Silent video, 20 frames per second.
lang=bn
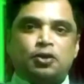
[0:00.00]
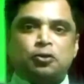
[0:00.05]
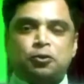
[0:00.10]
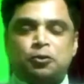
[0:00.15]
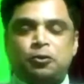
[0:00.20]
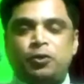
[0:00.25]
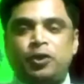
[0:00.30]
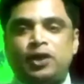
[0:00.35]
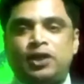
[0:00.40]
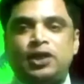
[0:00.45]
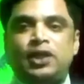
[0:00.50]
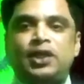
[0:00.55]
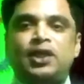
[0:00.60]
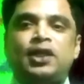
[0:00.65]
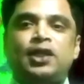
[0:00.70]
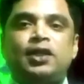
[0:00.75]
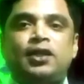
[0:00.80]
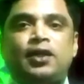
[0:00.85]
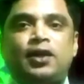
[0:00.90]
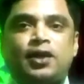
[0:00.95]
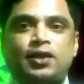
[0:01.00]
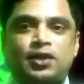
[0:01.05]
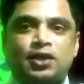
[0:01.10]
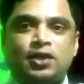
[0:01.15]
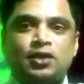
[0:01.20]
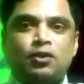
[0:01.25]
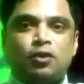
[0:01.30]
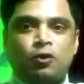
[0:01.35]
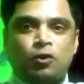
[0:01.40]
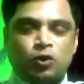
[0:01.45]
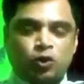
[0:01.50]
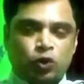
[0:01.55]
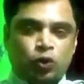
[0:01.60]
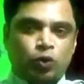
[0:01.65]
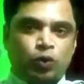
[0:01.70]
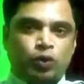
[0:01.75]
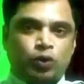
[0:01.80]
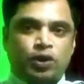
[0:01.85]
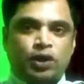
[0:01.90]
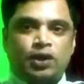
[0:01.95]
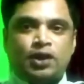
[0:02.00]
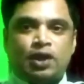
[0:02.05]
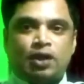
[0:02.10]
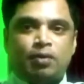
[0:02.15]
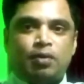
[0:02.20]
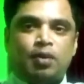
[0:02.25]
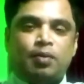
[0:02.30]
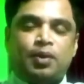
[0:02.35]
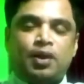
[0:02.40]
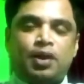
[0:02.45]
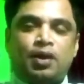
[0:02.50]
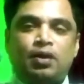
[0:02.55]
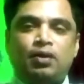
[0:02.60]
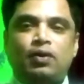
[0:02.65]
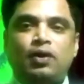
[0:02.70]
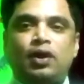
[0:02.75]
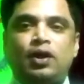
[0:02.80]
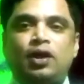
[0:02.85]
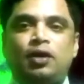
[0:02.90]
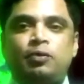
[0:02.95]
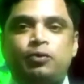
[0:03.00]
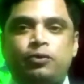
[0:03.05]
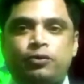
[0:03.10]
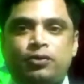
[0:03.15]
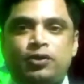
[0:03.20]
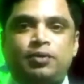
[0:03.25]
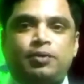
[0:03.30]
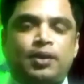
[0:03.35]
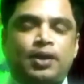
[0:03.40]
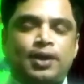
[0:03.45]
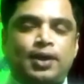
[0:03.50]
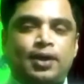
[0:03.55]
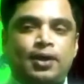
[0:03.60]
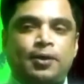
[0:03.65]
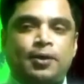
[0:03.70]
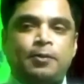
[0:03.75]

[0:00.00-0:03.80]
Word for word: নতুন এজেন্ট নিতে আসে তখন শুরুতেই তারা ব্যাপারটি অনেকেই বুঝতে পারে না